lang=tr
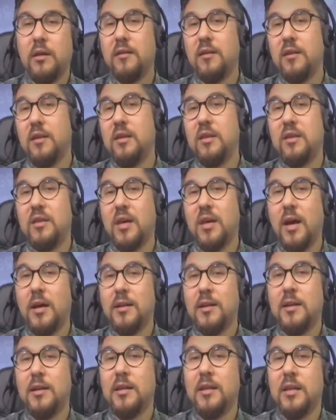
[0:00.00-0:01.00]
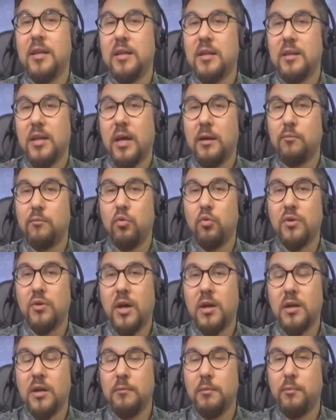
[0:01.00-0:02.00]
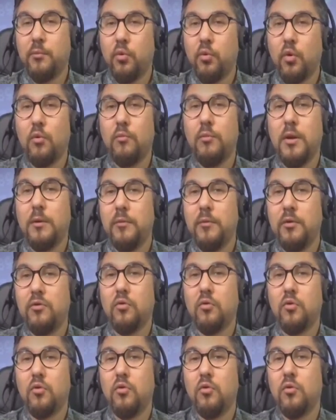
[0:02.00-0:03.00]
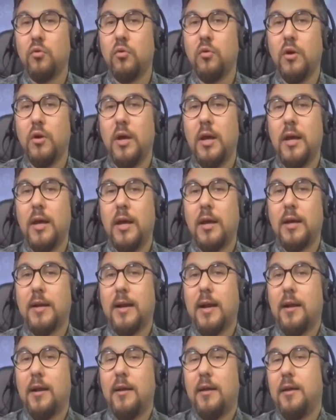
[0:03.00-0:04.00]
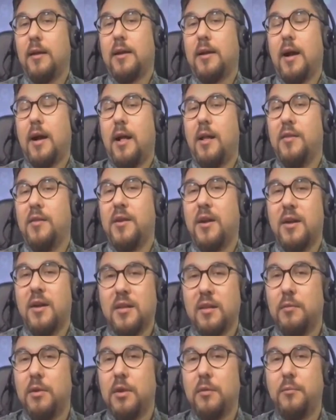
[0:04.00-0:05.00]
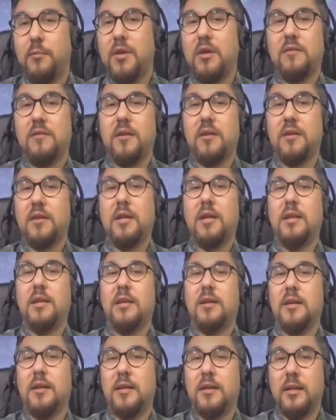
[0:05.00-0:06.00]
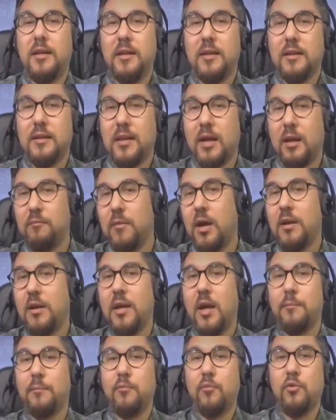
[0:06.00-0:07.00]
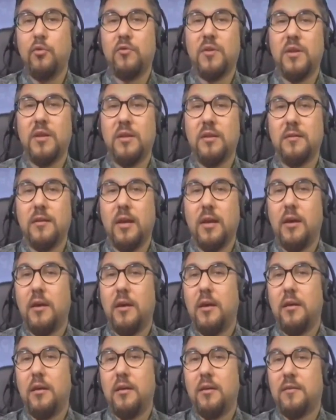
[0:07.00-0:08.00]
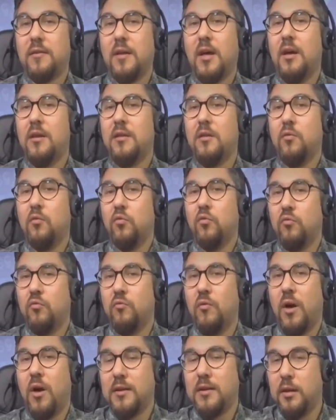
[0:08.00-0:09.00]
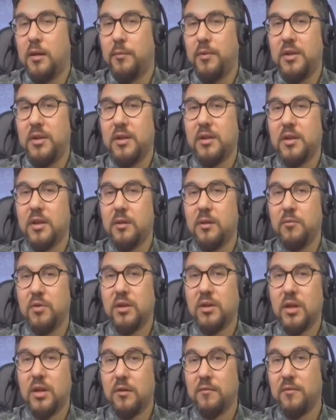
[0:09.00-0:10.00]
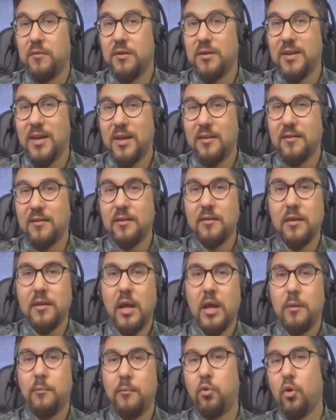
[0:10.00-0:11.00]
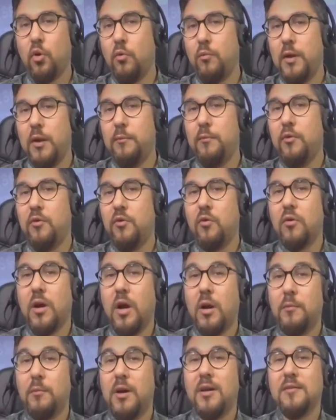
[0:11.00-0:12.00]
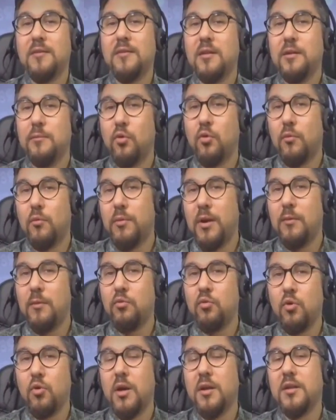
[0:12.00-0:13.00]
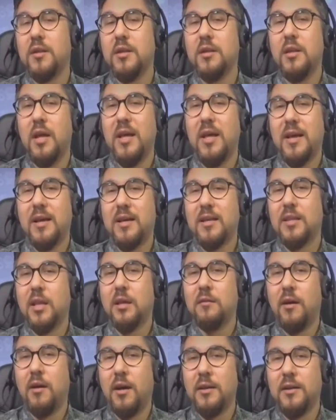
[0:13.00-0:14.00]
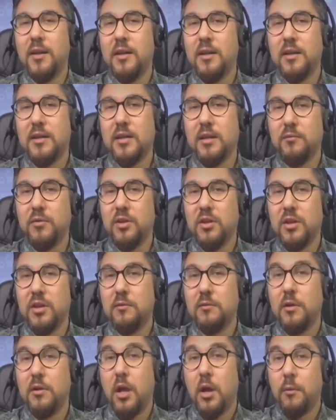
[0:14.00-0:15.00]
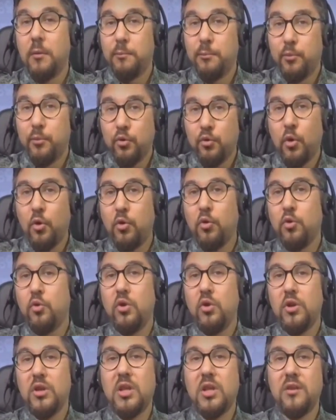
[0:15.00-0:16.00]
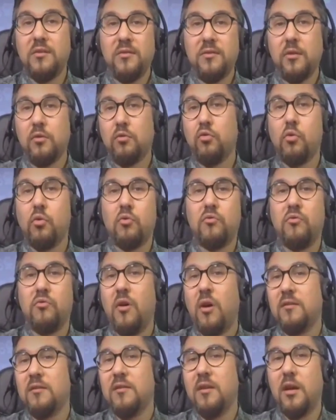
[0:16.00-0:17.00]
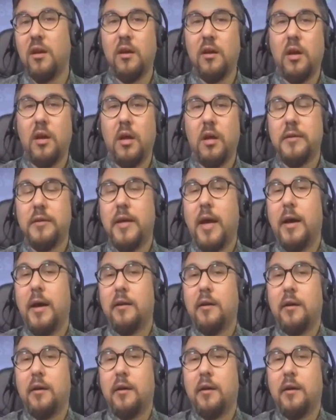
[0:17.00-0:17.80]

inşa edilecektir. Yani bunlarda bir problemimiz yok. Çünkü e, kaldıraçlı bir piyasa değil, kredili işlemler yapmıyorsanız, e, sadece uzun vadeli bir yatırımcı tarafındaysanız problemimiz yok. Ama asıl problem şu an için kısa vadeli yatırımcıların bu döngü içerisinde çok fazla yer